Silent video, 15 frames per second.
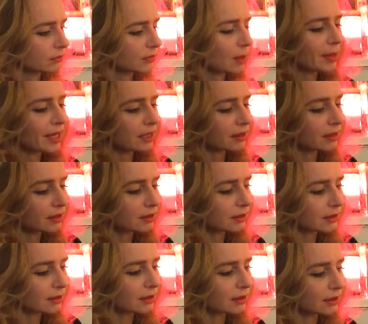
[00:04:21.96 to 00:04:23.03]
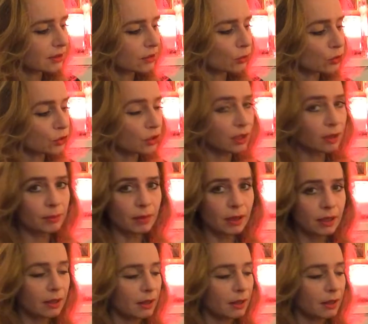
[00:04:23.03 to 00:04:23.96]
Dabei ist es nicht so schlimm,